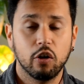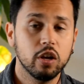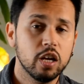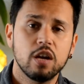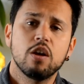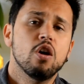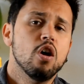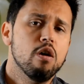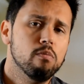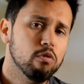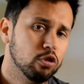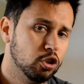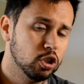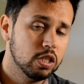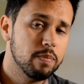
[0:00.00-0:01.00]
de hoy
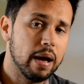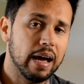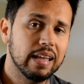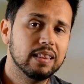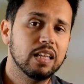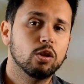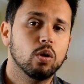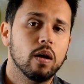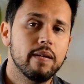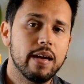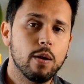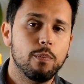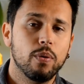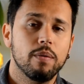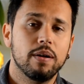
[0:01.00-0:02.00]
muchísima gente
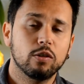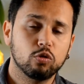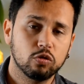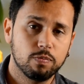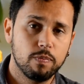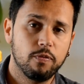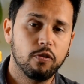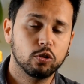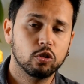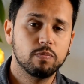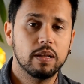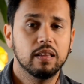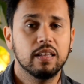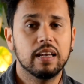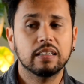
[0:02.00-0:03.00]
todavía no puede ver sus fotos
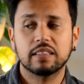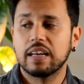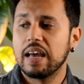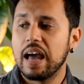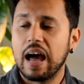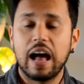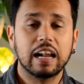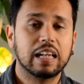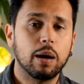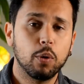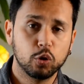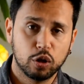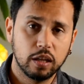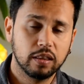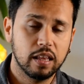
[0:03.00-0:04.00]
vendidas al
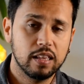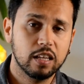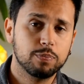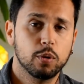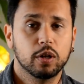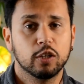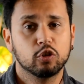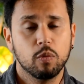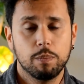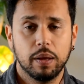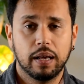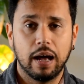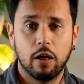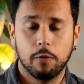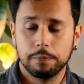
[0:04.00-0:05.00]
cabo de 30 días porque es
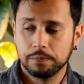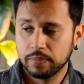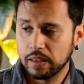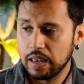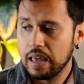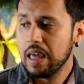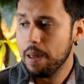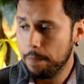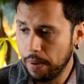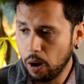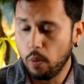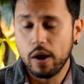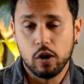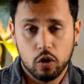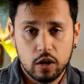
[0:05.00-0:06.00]
complicado.
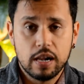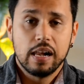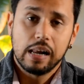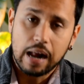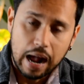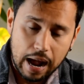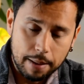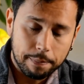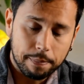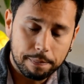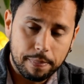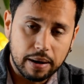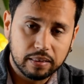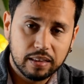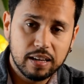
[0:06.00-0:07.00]
Pero bueno, a
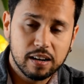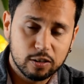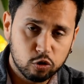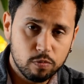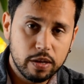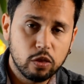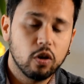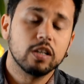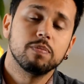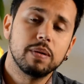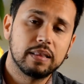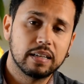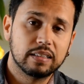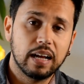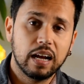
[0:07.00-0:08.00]
partir, resumiendo, es
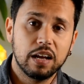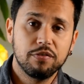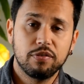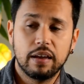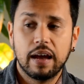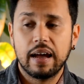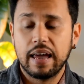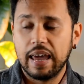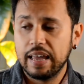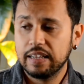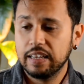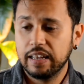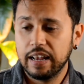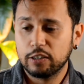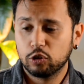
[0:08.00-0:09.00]
mi tercera agencia
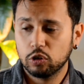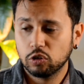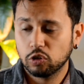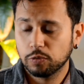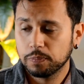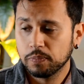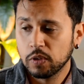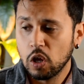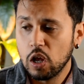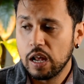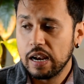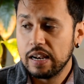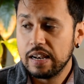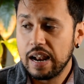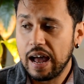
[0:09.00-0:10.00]
en ingresos.
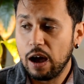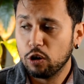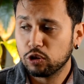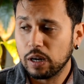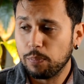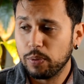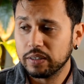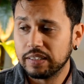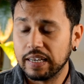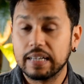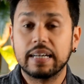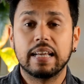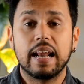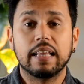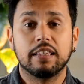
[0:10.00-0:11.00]
La otra puede
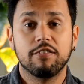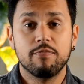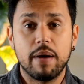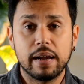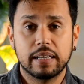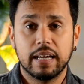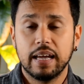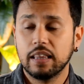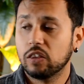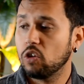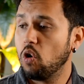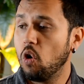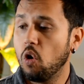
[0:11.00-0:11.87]
ser Creative Market.